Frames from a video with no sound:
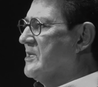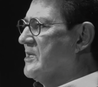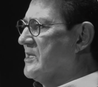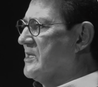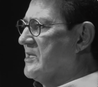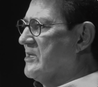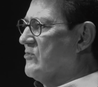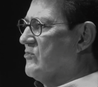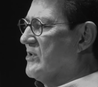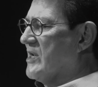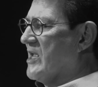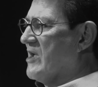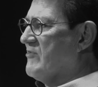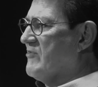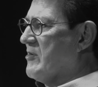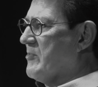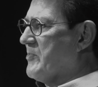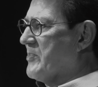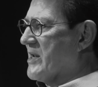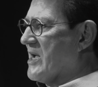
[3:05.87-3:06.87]
Ele o
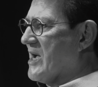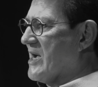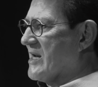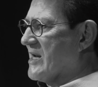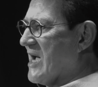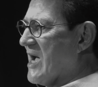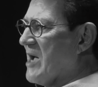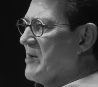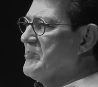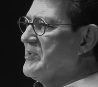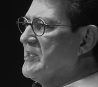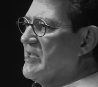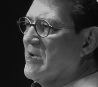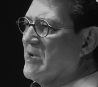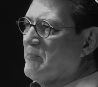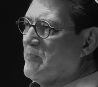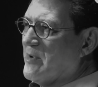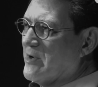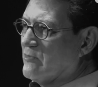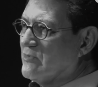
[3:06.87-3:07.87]
leva para a
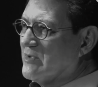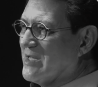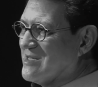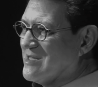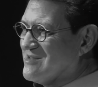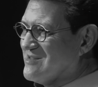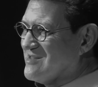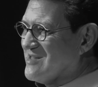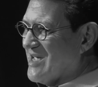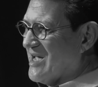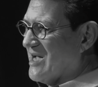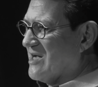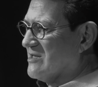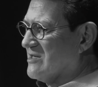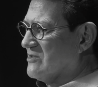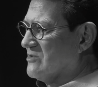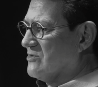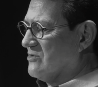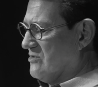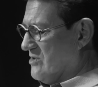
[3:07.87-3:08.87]
Arábia, para um
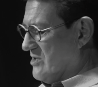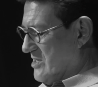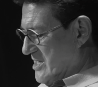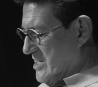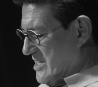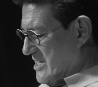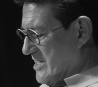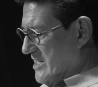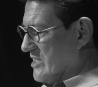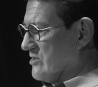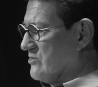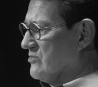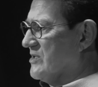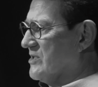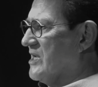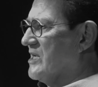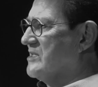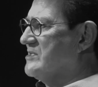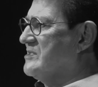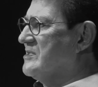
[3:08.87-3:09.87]
deserto, e
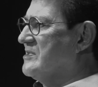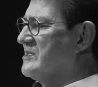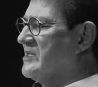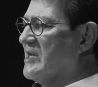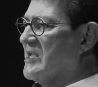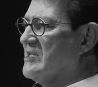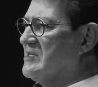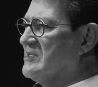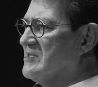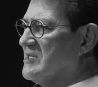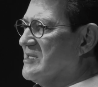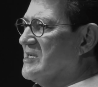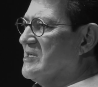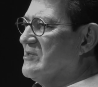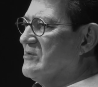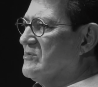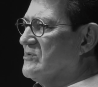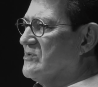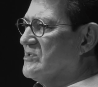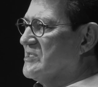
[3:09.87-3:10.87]
durante três
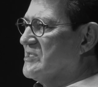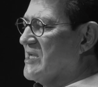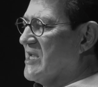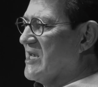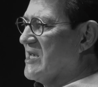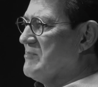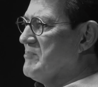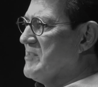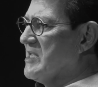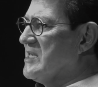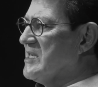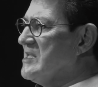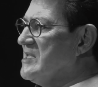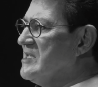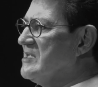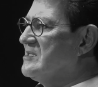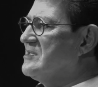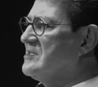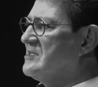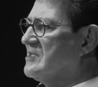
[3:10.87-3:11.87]
anos ele
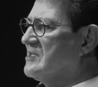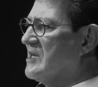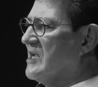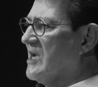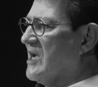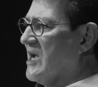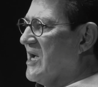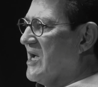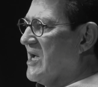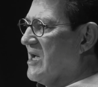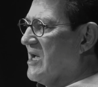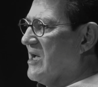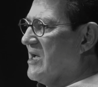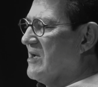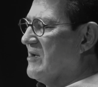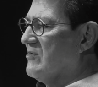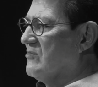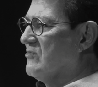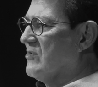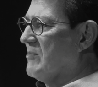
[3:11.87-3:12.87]
ministra
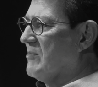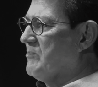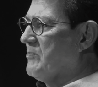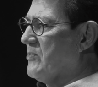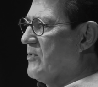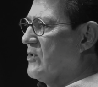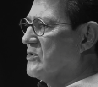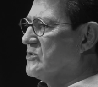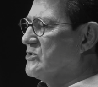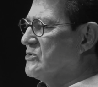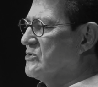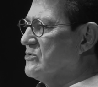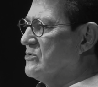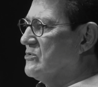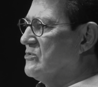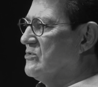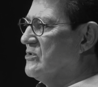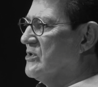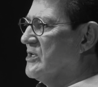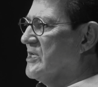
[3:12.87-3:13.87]
a, o
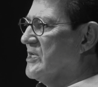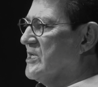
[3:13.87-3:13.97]
apóstolo